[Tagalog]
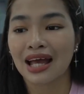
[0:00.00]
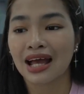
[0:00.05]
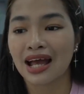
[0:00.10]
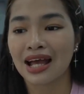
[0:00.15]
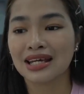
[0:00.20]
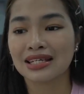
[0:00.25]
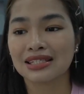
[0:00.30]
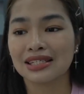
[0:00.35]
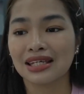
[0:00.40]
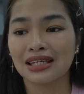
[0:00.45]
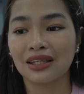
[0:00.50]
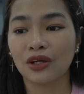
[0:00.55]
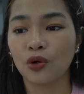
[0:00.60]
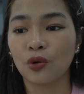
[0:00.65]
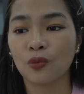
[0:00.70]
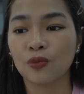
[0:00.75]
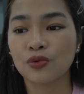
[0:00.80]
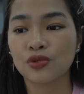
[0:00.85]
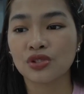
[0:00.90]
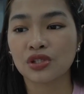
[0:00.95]
As
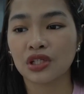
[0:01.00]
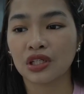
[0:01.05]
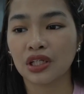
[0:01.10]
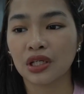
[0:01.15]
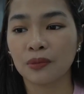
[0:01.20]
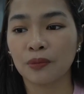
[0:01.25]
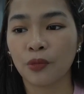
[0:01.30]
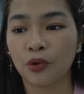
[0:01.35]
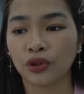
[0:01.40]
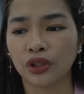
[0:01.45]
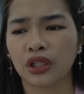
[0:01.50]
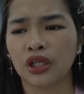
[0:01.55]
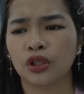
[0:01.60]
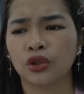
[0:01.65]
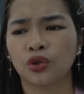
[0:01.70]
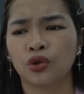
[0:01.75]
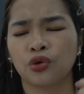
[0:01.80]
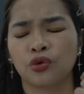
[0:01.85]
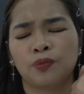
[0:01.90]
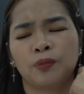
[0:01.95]
inaubos ka na yung bote
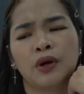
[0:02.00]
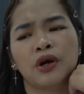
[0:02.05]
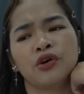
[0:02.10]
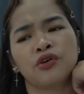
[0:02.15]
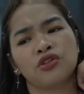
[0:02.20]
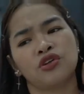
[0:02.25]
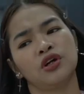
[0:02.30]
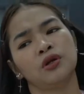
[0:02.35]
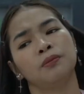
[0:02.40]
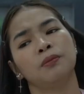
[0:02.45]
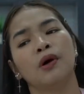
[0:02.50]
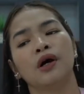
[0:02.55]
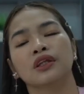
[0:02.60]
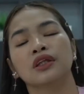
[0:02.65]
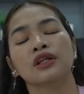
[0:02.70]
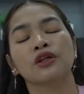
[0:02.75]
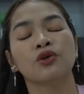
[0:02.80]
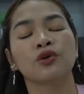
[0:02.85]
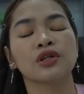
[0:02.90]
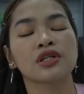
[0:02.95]
nito, pang third
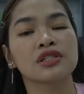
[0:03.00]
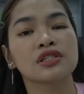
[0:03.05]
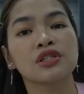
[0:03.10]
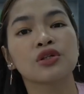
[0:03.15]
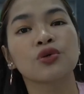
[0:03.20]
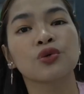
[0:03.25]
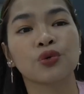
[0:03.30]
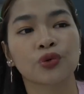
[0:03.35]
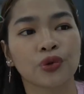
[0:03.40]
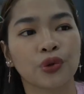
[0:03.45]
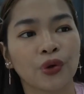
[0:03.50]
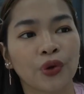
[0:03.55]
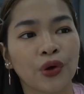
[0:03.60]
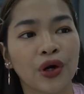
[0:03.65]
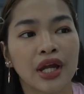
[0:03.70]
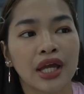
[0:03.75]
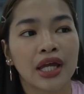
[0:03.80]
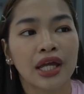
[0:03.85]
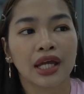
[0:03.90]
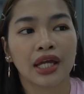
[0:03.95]
bottle ko na siguro.
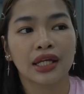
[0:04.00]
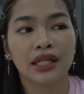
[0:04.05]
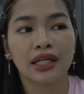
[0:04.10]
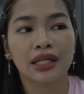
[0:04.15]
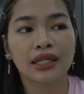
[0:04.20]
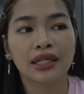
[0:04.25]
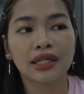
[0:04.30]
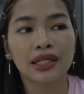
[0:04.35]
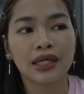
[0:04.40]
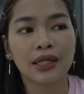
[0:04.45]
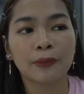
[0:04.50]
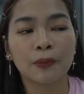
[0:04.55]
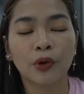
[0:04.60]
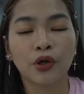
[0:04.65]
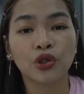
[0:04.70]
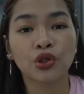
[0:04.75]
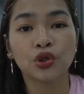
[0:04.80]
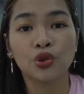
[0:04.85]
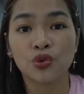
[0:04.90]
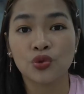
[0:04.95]
And I keep
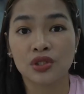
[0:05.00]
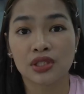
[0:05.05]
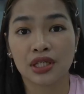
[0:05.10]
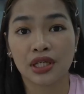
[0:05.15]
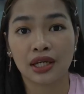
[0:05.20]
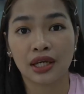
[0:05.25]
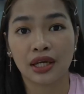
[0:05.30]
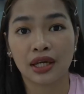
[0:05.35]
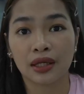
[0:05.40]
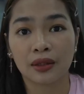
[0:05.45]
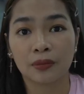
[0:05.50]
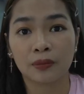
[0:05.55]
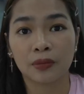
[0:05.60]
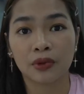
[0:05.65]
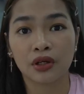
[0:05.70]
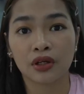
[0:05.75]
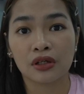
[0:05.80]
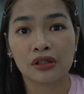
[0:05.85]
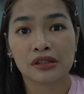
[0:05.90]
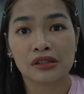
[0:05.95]
on using it
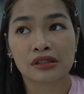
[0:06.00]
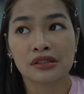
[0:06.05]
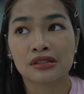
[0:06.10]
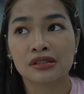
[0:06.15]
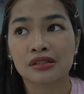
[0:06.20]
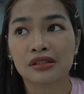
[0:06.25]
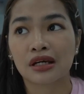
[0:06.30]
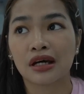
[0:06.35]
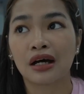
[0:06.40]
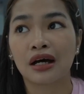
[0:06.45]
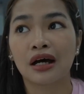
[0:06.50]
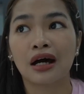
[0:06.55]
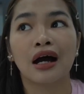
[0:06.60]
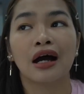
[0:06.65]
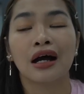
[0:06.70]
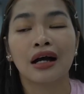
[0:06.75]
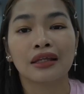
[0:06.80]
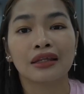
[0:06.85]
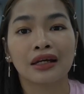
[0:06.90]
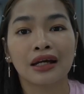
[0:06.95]
because uh,
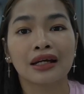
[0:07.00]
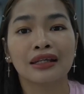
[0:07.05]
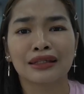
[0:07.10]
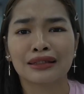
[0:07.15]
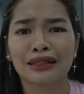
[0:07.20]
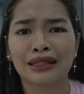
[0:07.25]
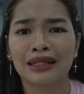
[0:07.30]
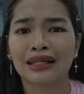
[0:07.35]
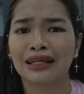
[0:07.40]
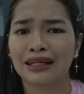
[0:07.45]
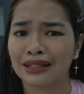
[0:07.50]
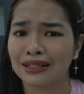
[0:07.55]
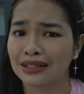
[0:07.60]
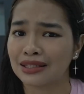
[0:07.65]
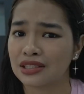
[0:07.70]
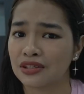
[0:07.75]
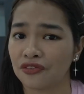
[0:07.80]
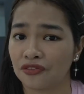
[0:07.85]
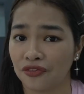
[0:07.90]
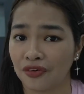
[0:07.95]
ang ganda-ganda talaga
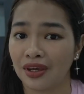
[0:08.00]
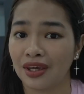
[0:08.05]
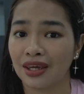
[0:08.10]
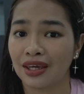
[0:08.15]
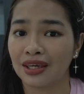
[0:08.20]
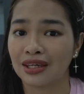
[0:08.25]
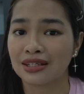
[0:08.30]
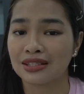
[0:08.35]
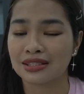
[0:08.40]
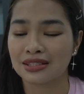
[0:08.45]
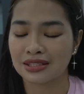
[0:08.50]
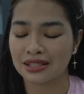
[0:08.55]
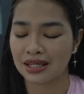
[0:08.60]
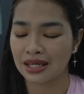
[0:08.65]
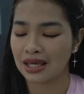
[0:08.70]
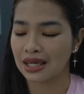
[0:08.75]
niya sa face.